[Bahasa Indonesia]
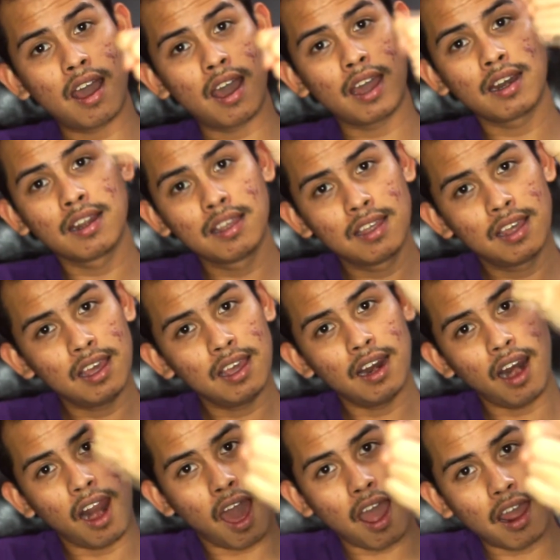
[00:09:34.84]
kan
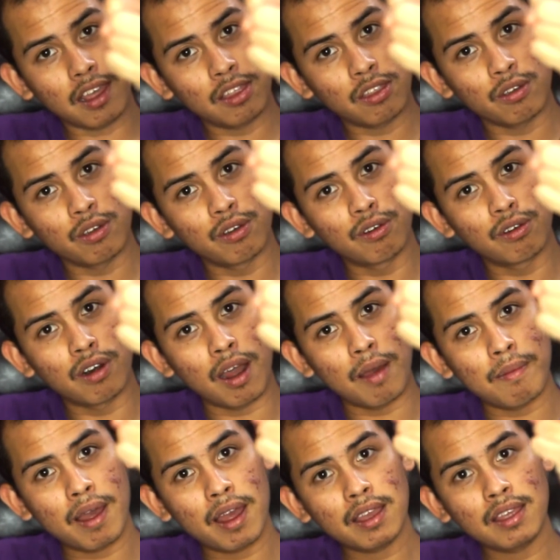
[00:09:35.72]
gila itu
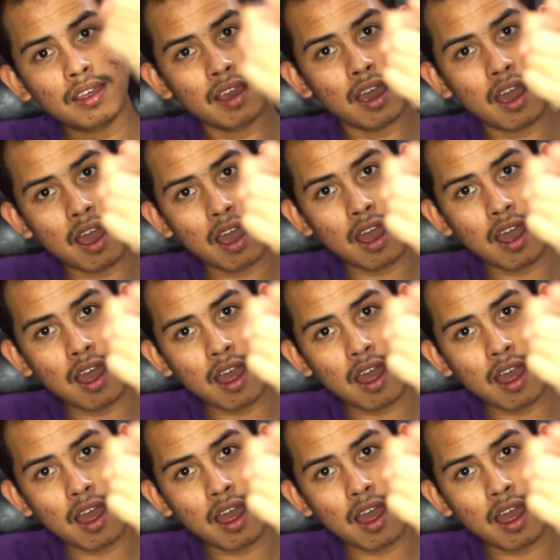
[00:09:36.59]
namanya.